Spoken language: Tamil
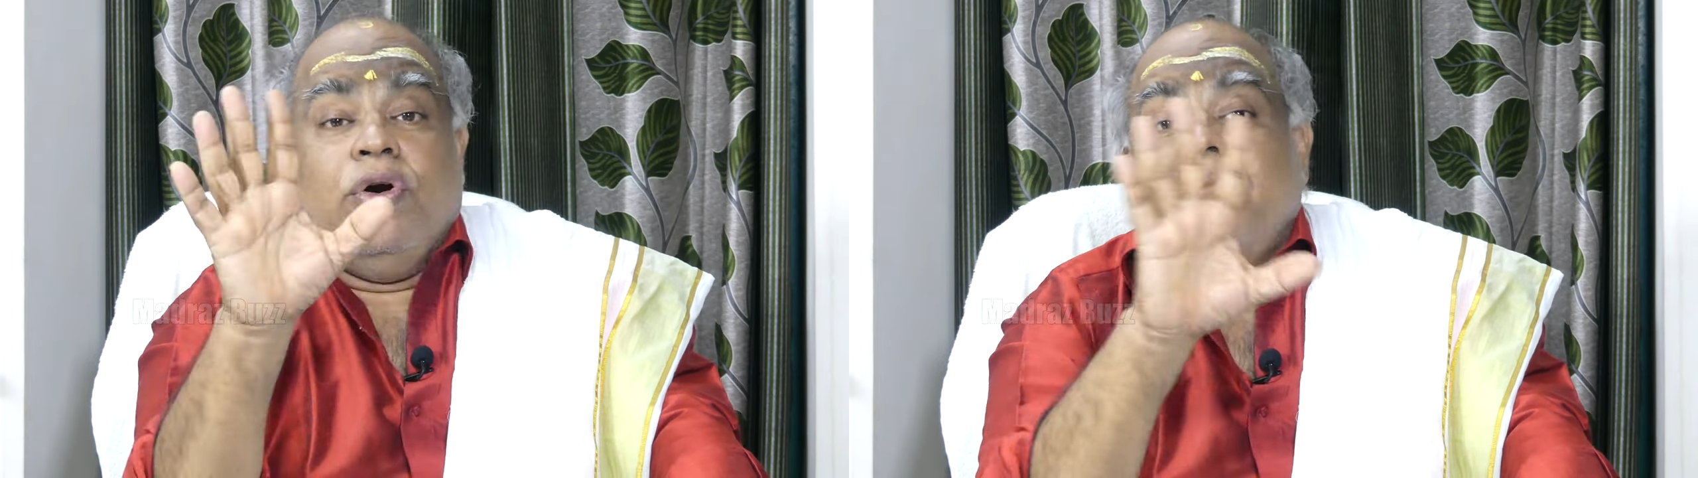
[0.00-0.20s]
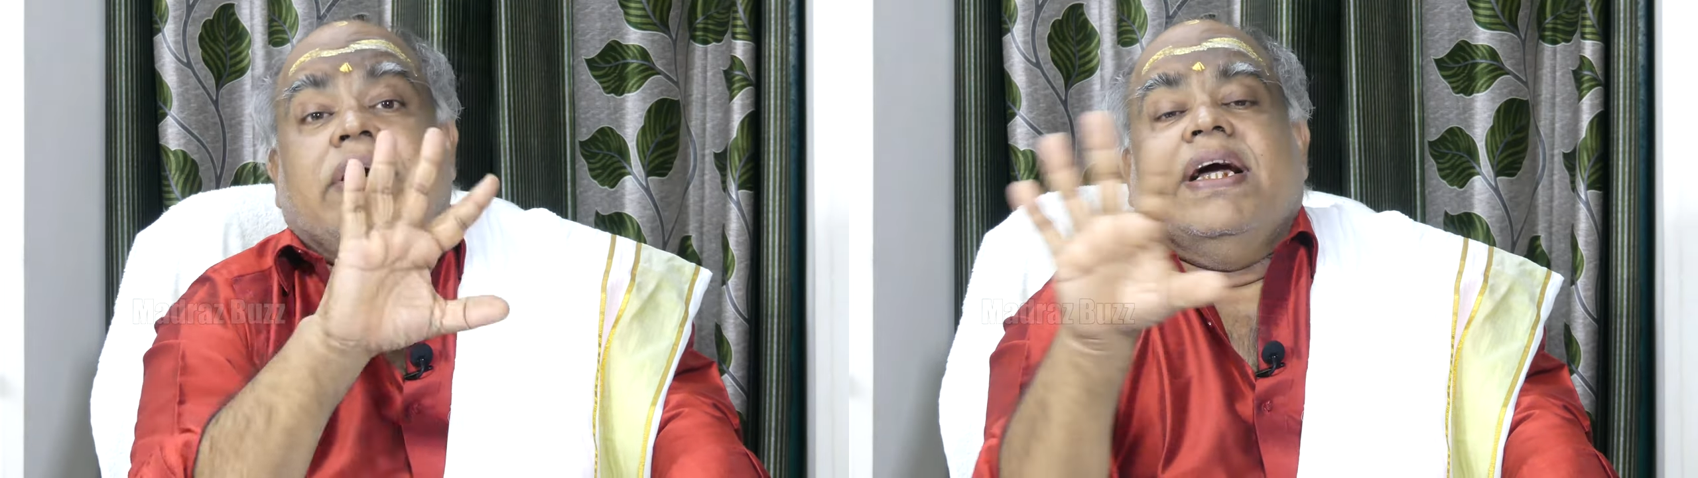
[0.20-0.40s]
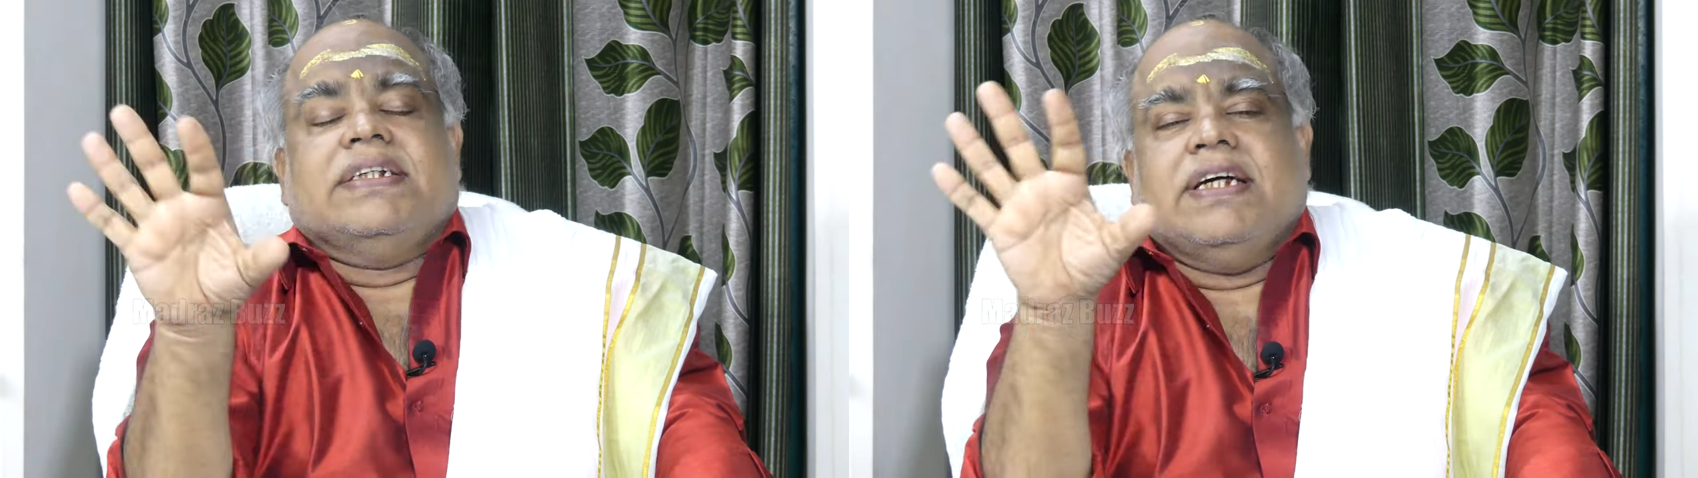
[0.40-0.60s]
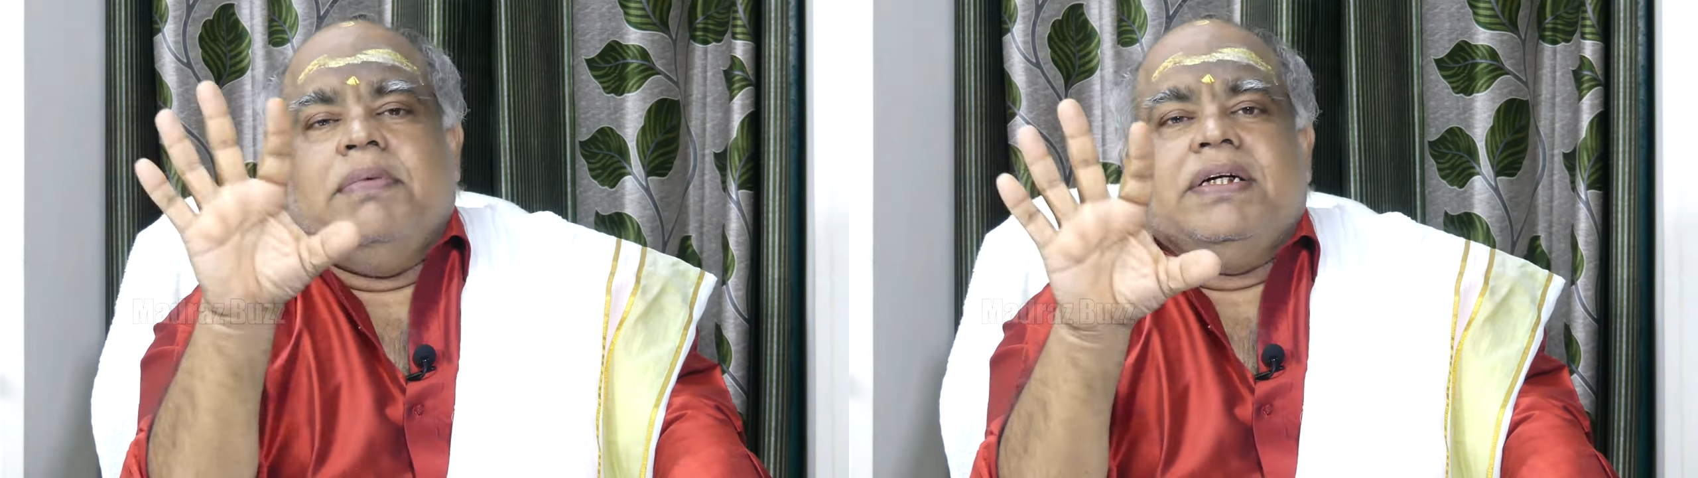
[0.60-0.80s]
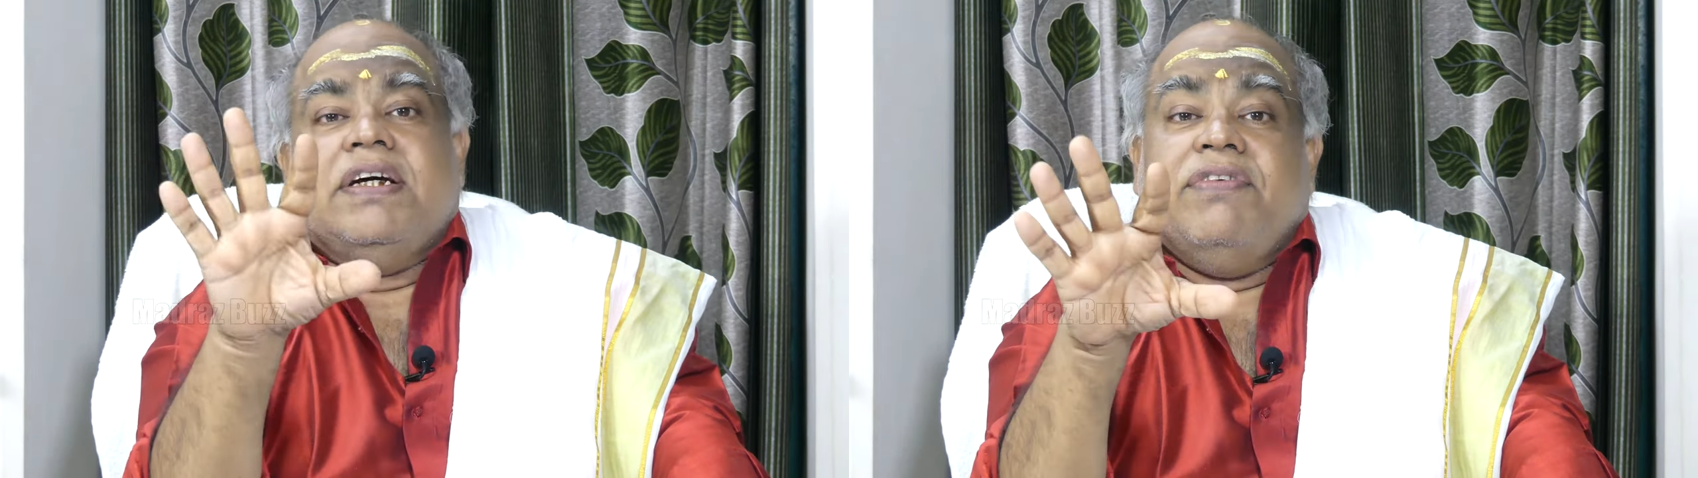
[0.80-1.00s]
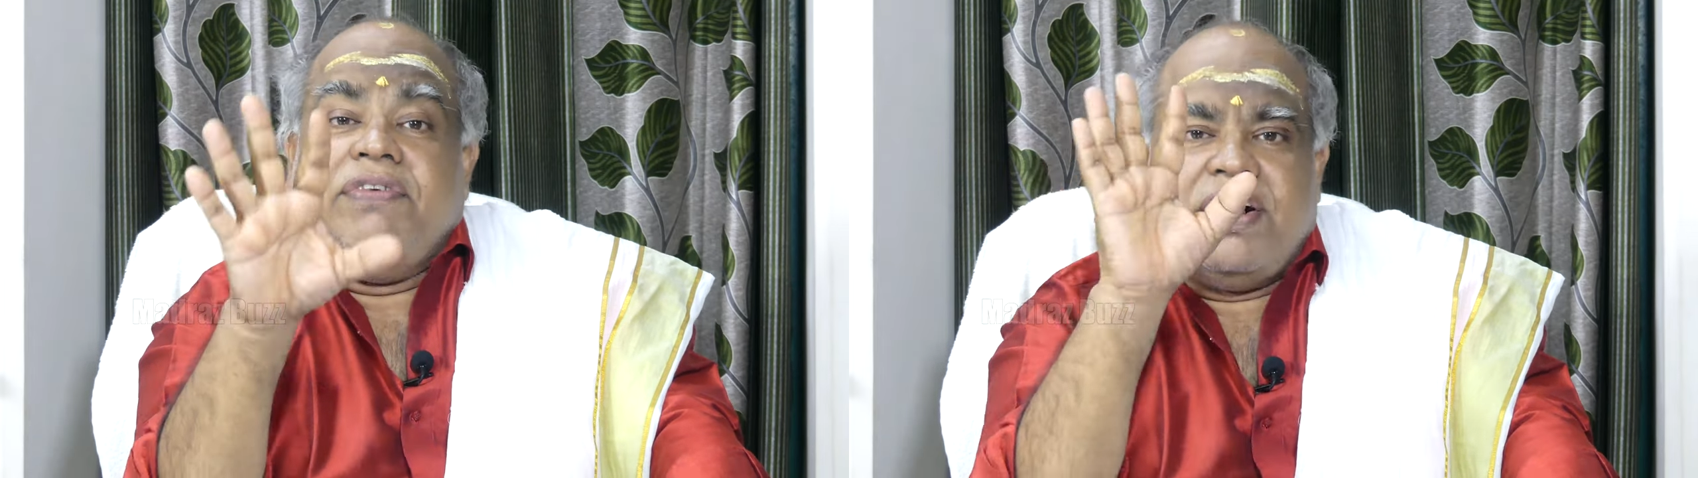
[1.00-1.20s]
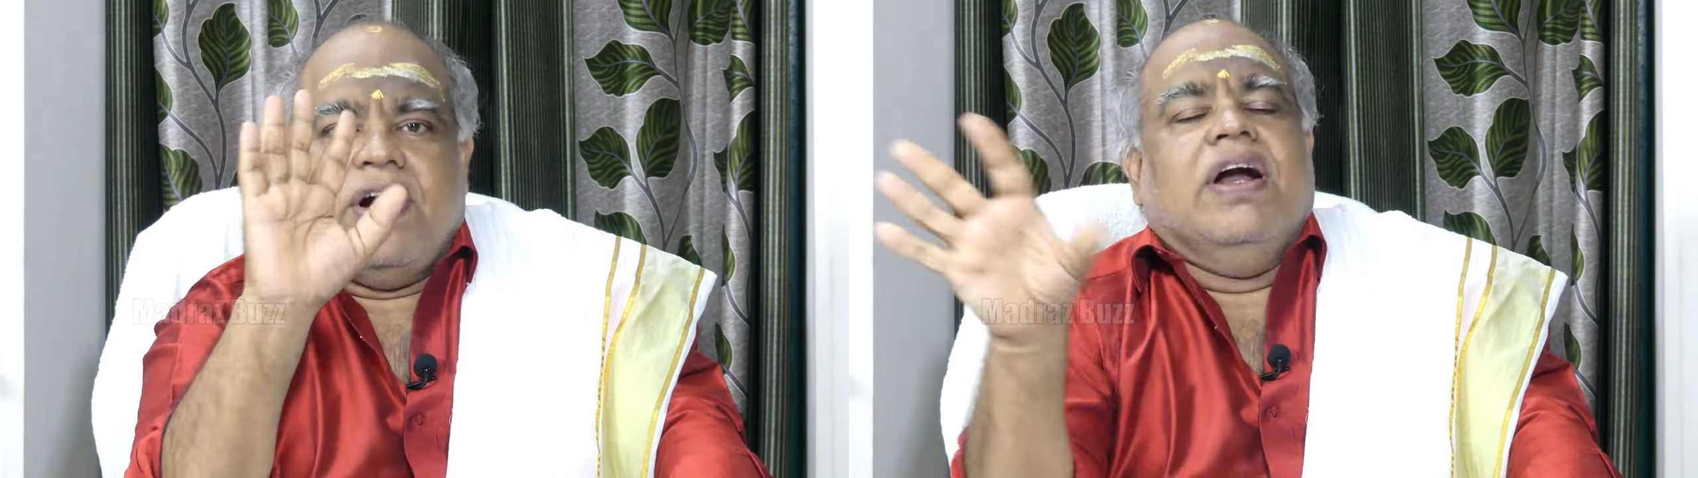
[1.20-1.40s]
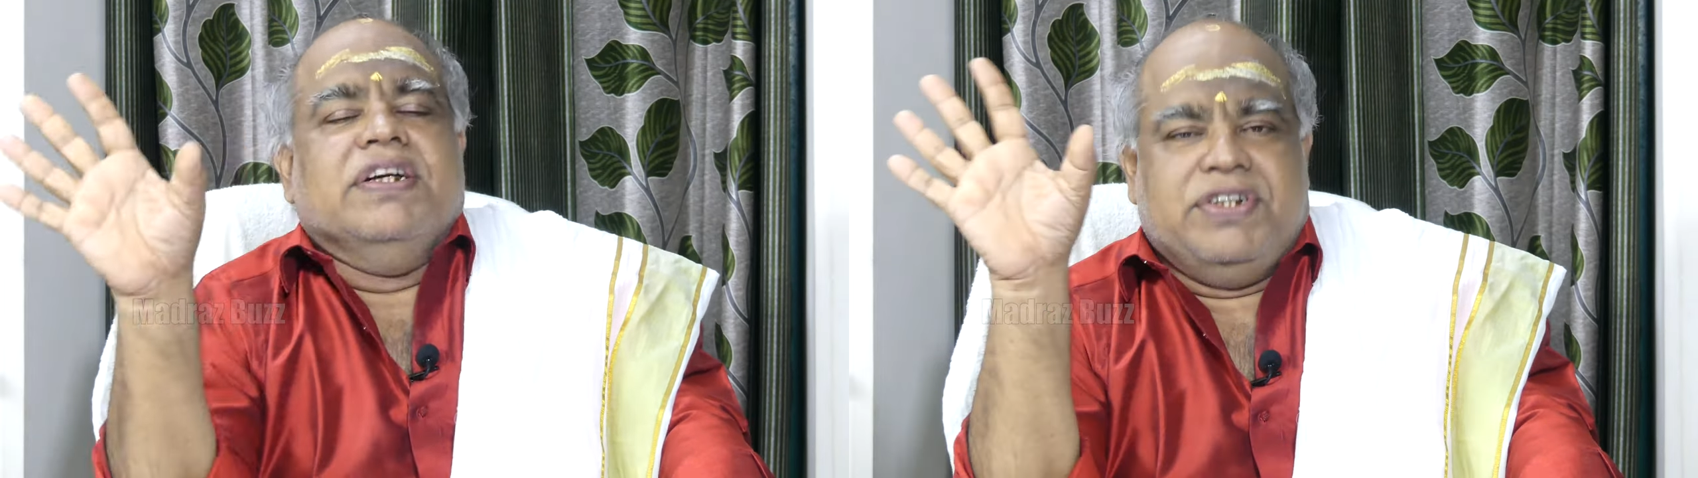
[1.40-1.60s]
டோன்ட் வாண்ட் எக்ஸாமினேஷன் வி வாண்ட்
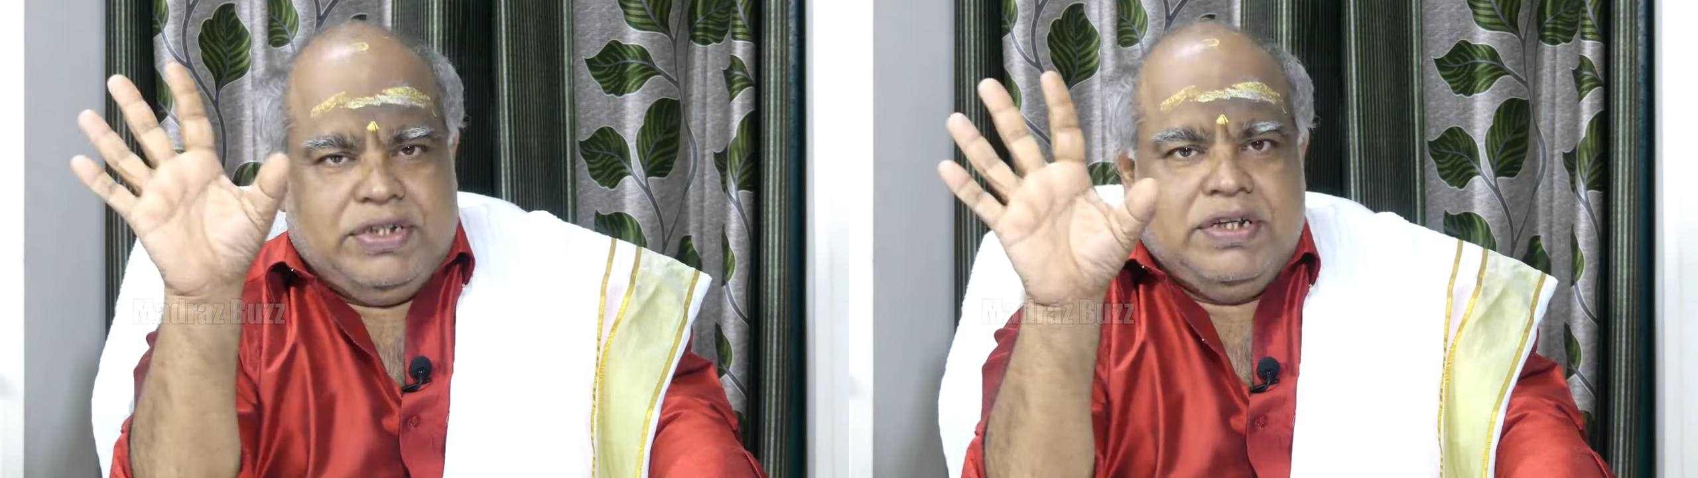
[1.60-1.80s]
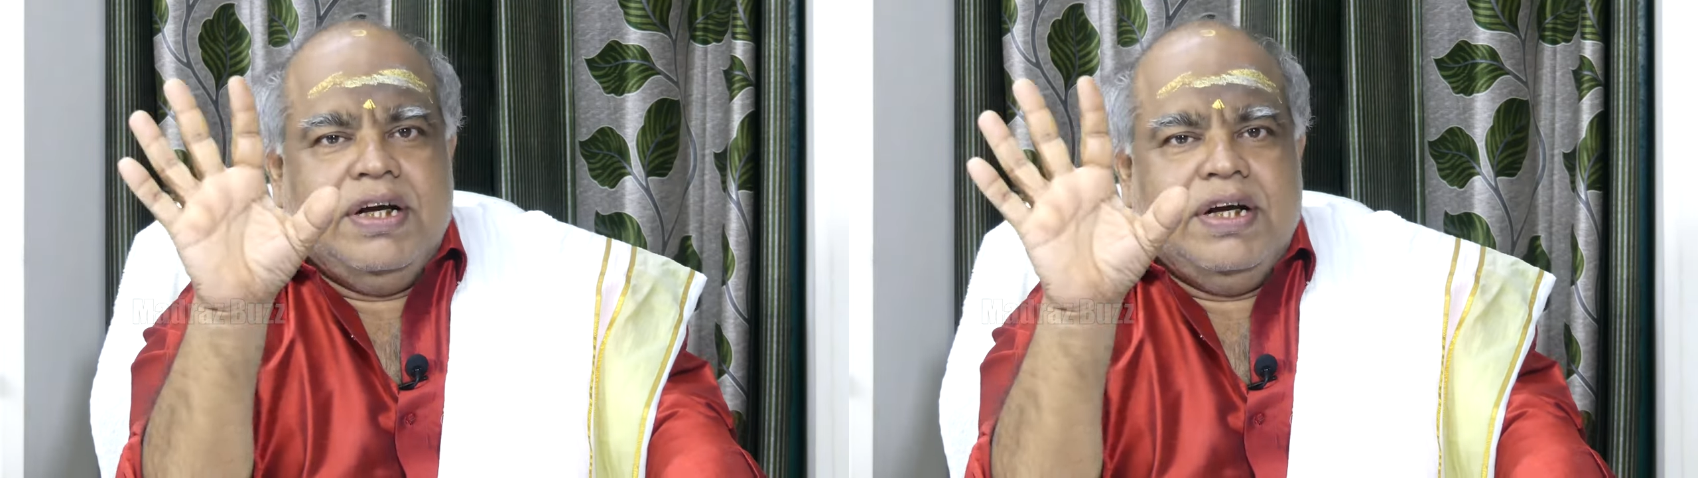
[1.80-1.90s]
நாலேஜ்